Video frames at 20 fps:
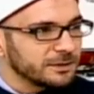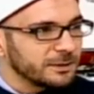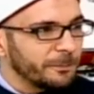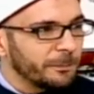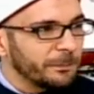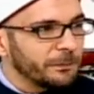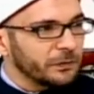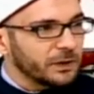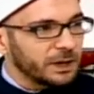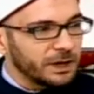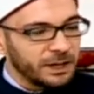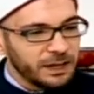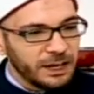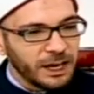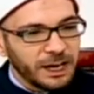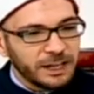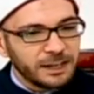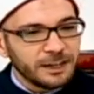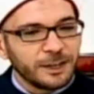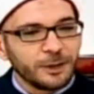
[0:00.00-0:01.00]
حلو.
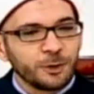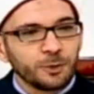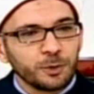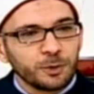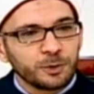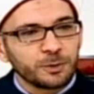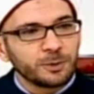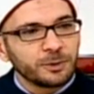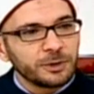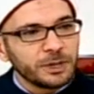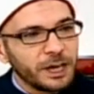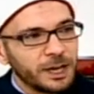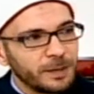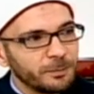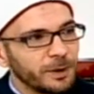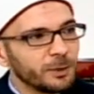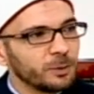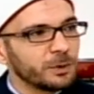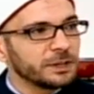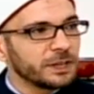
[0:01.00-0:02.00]
يعني أنه يكون
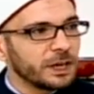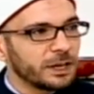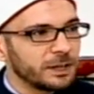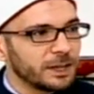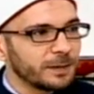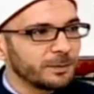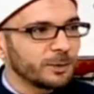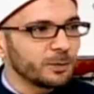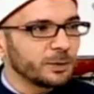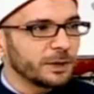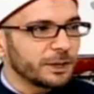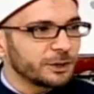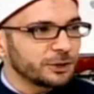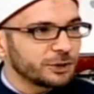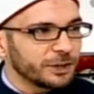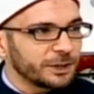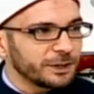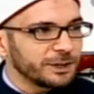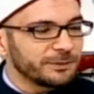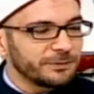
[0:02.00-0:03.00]
المولد النبوي
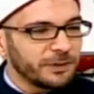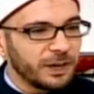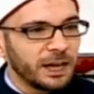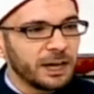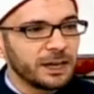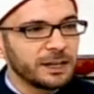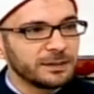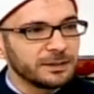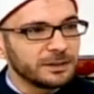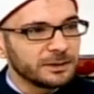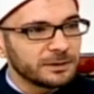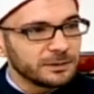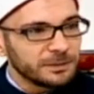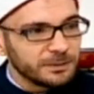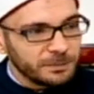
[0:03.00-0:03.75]
الشريف حاضر